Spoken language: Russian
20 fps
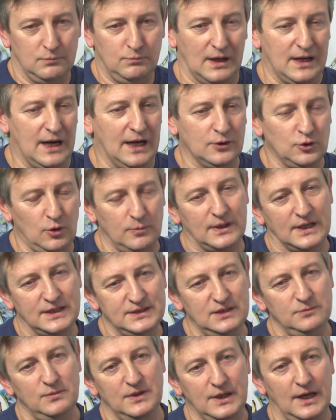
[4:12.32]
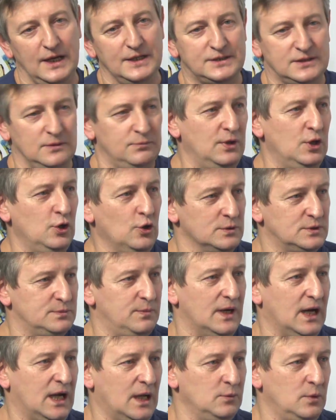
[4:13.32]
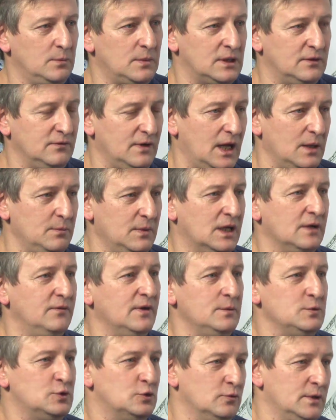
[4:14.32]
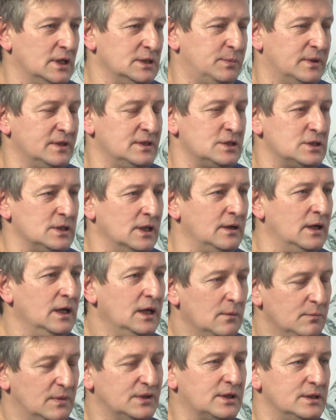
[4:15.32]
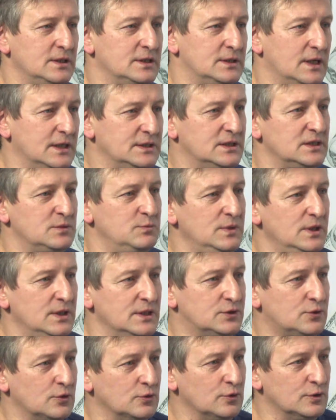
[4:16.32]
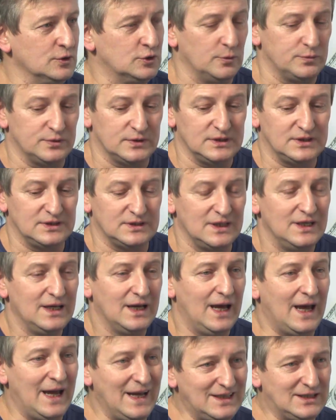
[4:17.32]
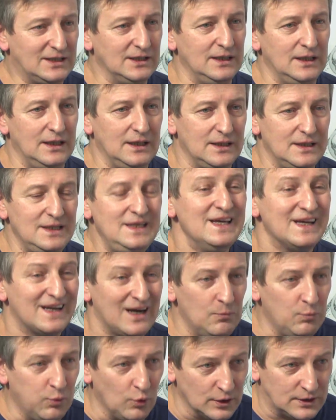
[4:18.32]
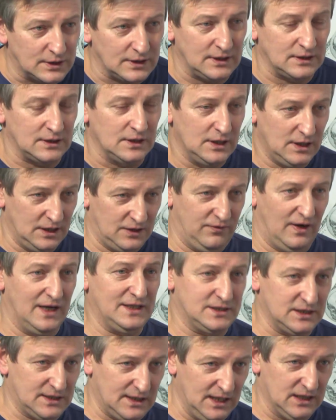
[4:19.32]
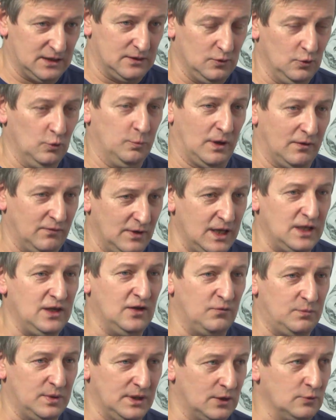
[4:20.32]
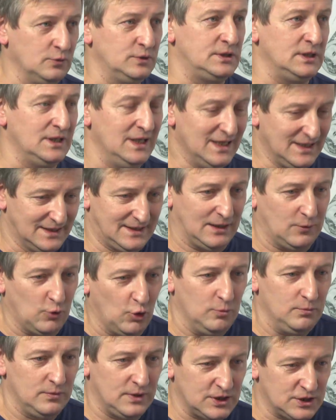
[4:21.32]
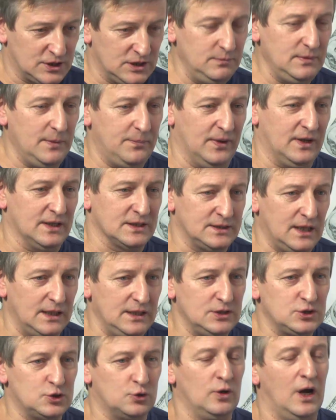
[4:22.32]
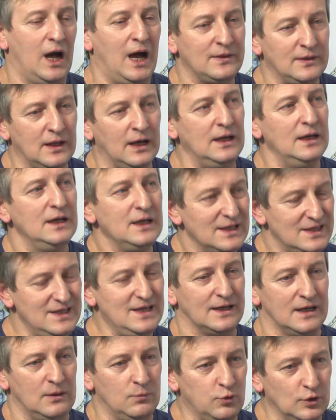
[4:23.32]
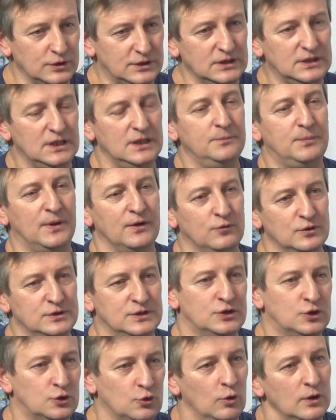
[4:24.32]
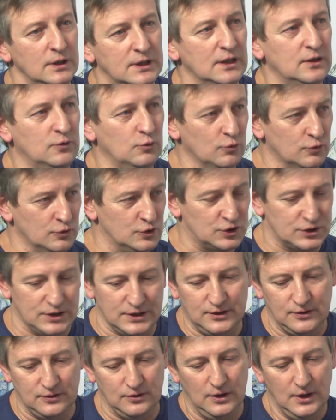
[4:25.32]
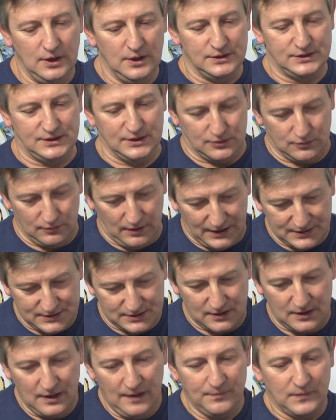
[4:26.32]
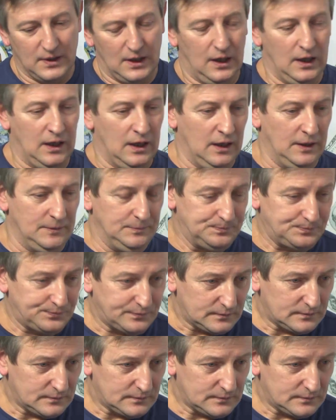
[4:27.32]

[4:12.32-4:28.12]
барак номер один меняется бельем с бараком номер два, и мы говорим, что у нас произошла модернизация, изменение структуры собственности. Это не работает. И 20 лет управления в Беларуси в таком режиме показали, что она не работает и приводит только к ухудшению ситуации. А,